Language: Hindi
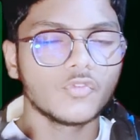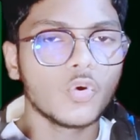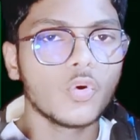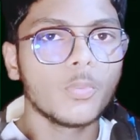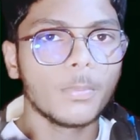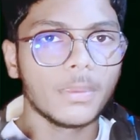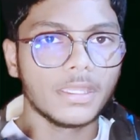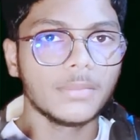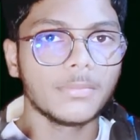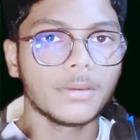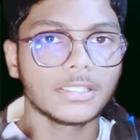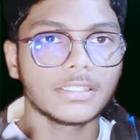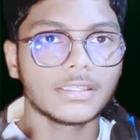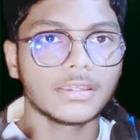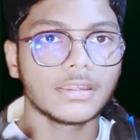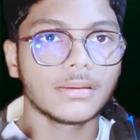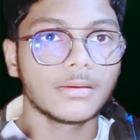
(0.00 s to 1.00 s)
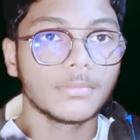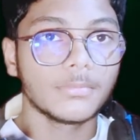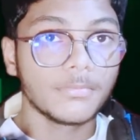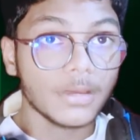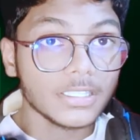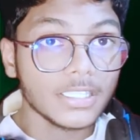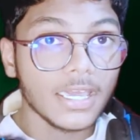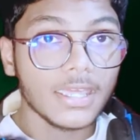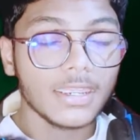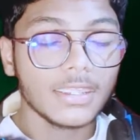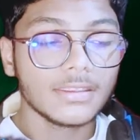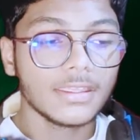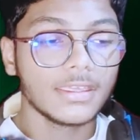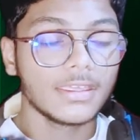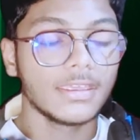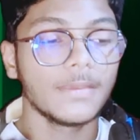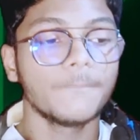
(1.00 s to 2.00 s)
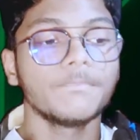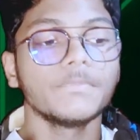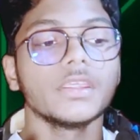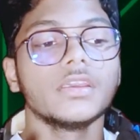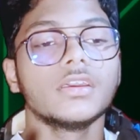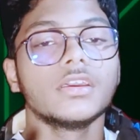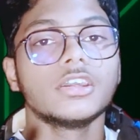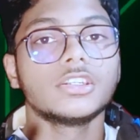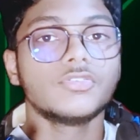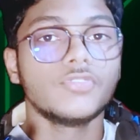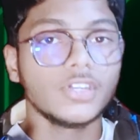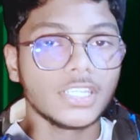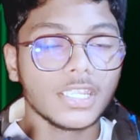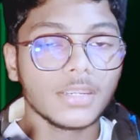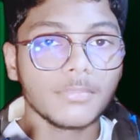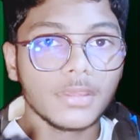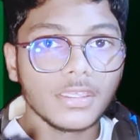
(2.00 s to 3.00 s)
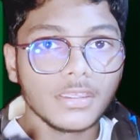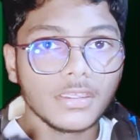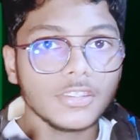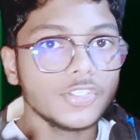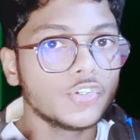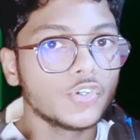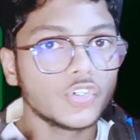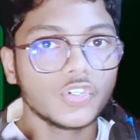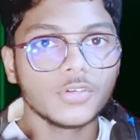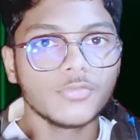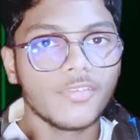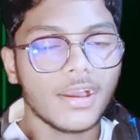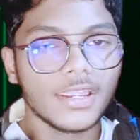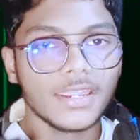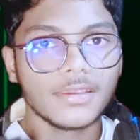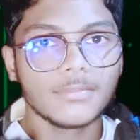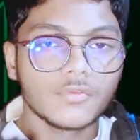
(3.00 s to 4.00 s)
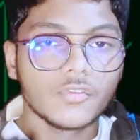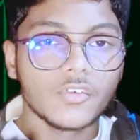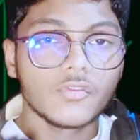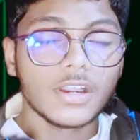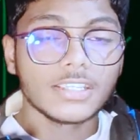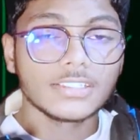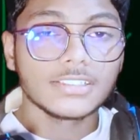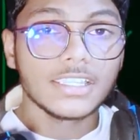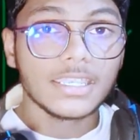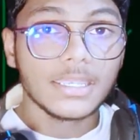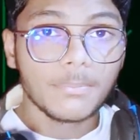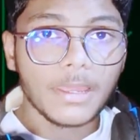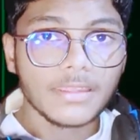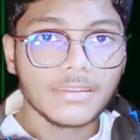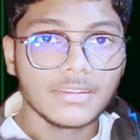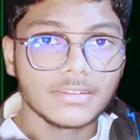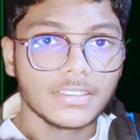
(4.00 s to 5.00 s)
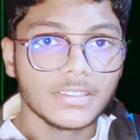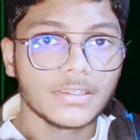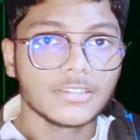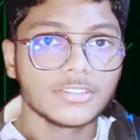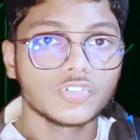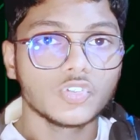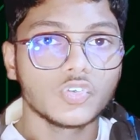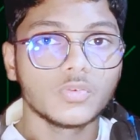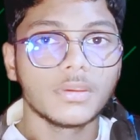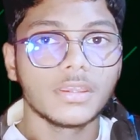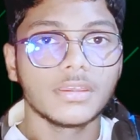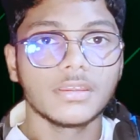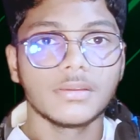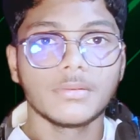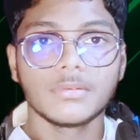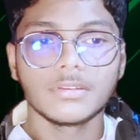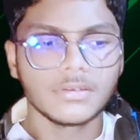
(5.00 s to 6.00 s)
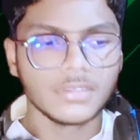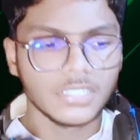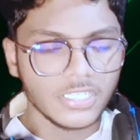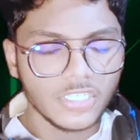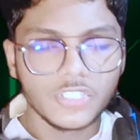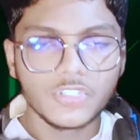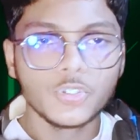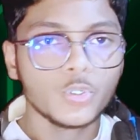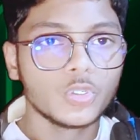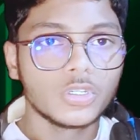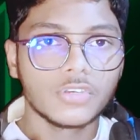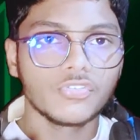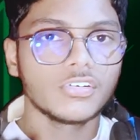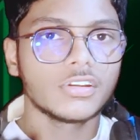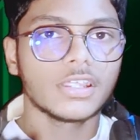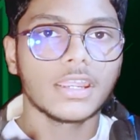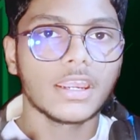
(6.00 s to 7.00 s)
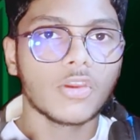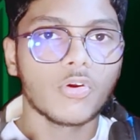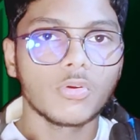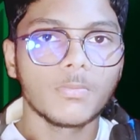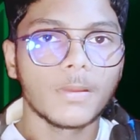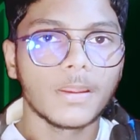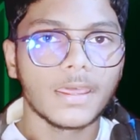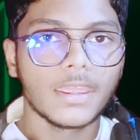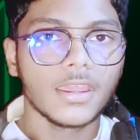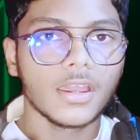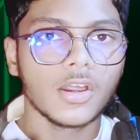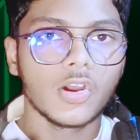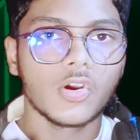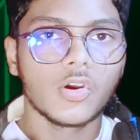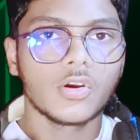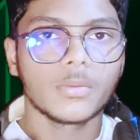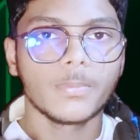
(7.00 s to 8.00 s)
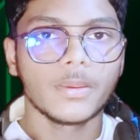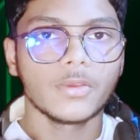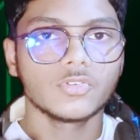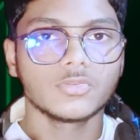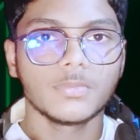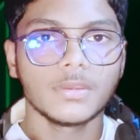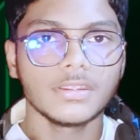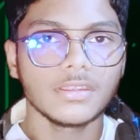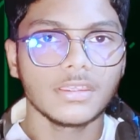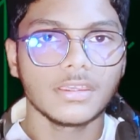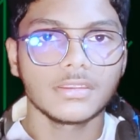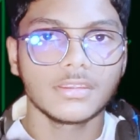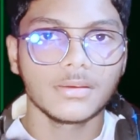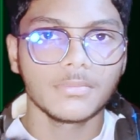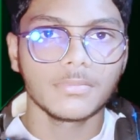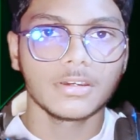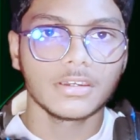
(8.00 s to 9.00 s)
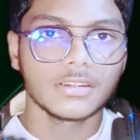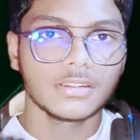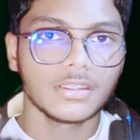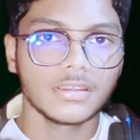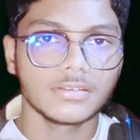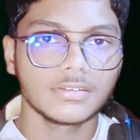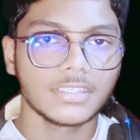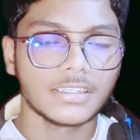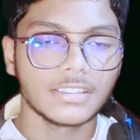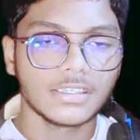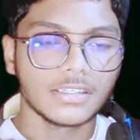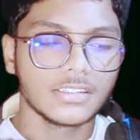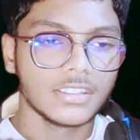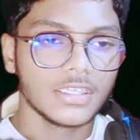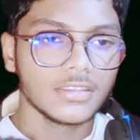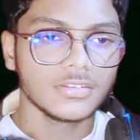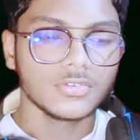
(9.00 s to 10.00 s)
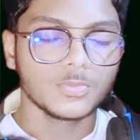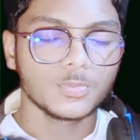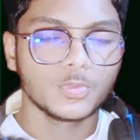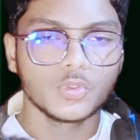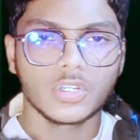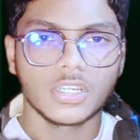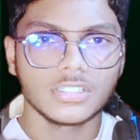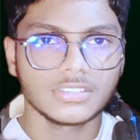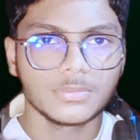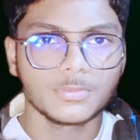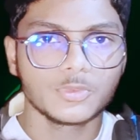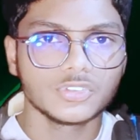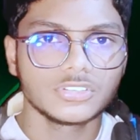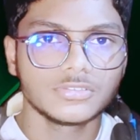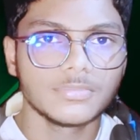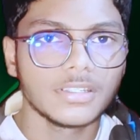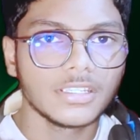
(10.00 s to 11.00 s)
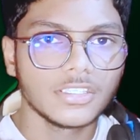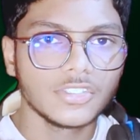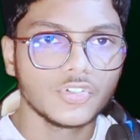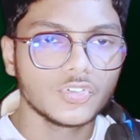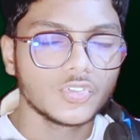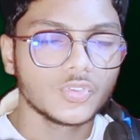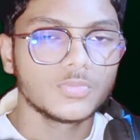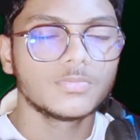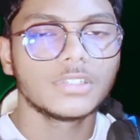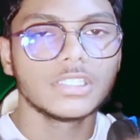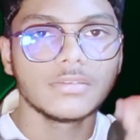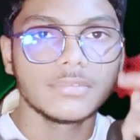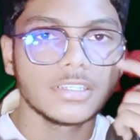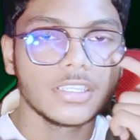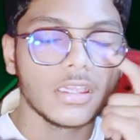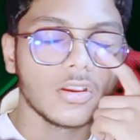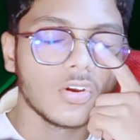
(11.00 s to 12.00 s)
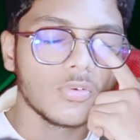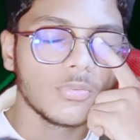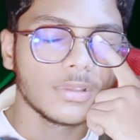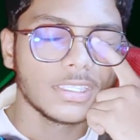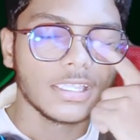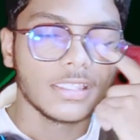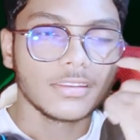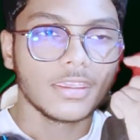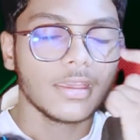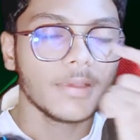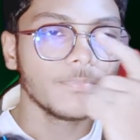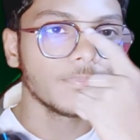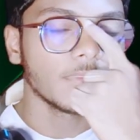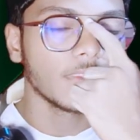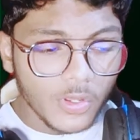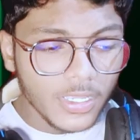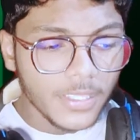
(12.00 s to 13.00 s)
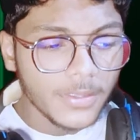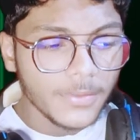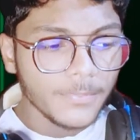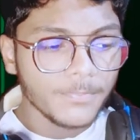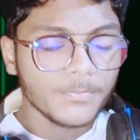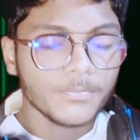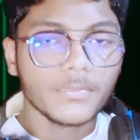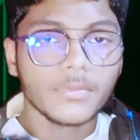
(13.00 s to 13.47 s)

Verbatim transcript: वो मेनली बात कर बता रहे थे कि ट्विटर में यूट्यूब वाले वो फास्टली रिप्लाई देते हैं सो so, मैं न्यू ट्विटर अकाउंट बनाया और मैं उसमें एकदम कर दिया सेंड कर दिया सब पूरा सब कुछ मैंने यूट्यूब टीम इंडिया को बता दिया उन्होंने